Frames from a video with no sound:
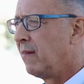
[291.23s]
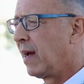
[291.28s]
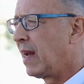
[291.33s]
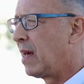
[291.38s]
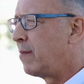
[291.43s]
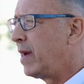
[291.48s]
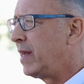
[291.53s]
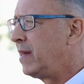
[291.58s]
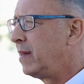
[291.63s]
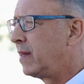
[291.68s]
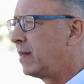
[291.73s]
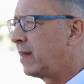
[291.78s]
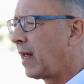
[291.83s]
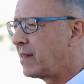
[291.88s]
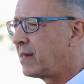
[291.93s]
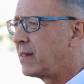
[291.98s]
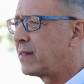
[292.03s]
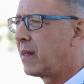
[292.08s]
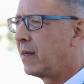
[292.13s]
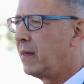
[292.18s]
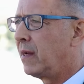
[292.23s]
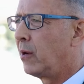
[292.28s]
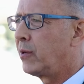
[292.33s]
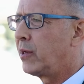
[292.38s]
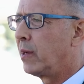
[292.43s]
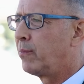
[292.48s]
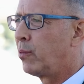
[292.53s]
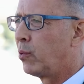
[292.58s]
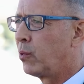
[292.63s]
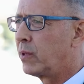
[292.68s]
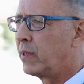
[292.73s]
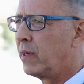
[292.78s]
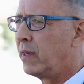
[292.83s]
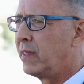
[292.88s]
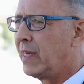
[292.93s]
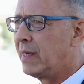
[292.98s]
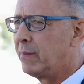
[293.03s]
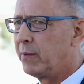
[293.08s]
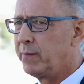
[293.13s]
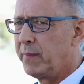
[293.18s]
Weil am Ende, das ist genau der Punkt.
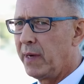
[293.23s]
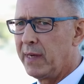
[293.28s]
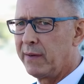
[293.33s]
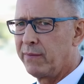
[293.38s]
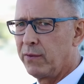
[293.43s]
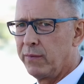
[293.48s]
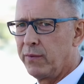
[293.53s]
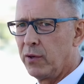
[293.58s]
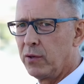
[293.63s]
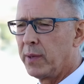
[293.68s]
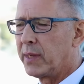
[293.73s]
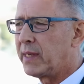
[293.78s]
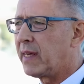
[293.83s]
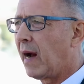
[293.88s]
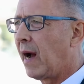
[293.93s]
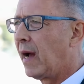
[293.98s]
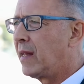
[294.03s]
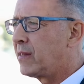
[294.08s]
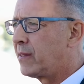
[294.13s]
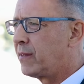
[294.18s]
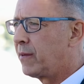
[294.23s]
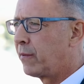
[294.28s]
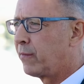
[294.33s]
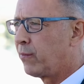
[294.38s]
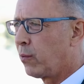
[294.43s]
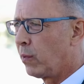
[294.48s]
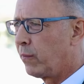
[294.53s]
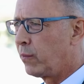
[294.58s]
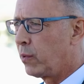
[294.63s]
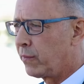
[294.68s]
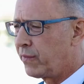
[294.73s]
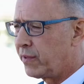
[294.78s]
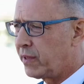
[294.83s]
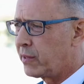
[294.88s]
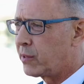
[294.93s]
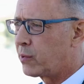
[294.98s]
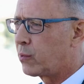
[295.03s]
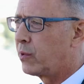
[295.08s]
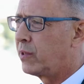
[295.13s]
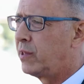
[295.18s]
In dem Moment, wo wir über die einzelnen Vorwürfe
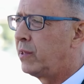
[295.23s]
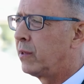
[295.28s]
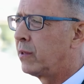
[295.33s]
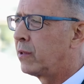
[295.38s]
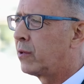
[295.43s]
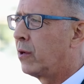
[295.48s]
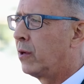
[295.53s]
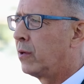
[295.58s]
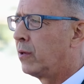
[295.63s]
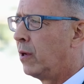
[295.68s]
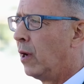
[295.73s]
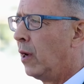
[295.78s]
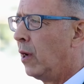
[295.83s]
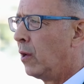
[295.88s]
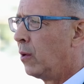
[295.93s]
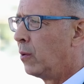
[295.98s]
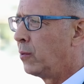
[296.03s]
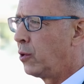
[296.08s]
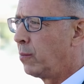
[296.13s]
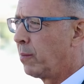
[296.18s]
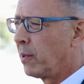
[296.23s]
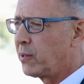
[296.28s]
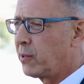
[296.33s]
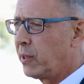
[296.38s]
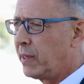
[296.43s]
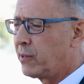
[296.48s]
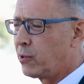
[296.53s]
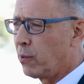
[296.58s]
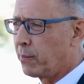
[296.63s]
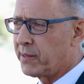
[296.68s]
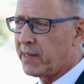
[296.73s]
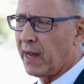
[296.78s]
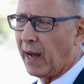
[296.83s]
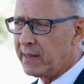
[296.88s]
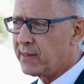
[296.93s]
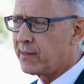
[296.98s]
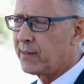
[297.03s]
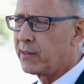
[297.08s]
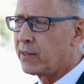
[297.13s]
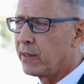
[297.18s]
diskutieren können und über die
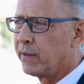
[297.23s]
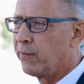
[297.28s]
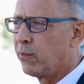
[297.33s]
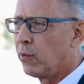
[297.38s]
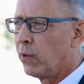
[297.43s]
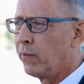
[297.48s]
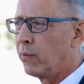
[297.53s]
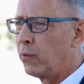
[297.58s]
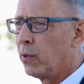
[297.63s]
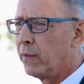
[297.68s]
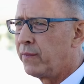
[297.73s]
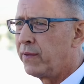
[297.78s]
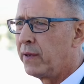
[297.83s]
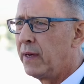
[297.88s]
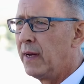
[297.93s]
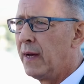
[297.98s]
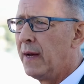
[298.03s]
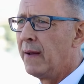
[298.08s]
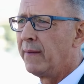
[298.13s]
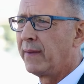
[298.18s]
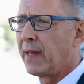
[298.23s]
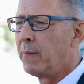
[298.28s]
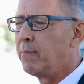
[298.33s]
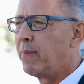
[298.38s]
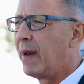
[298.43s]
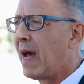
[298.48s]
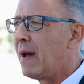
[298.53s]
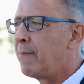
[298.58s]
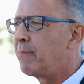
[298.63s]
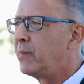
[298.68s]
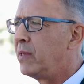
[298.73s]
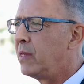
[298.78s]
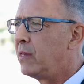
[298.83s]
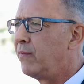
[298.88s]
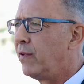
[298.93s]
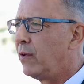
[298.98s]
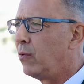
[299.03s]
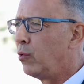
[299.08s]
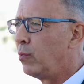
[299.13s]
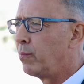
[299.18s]
Substanz dieser Vorwürfe, dann bleibt
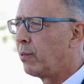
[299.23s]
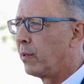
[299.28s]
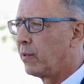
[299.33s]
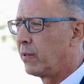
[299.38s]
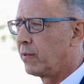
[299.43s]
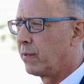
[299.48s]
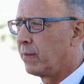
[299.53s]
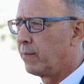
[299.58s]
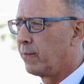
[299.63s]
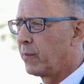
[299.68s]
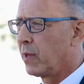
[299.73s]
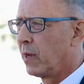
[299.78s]
nicht viel übrig.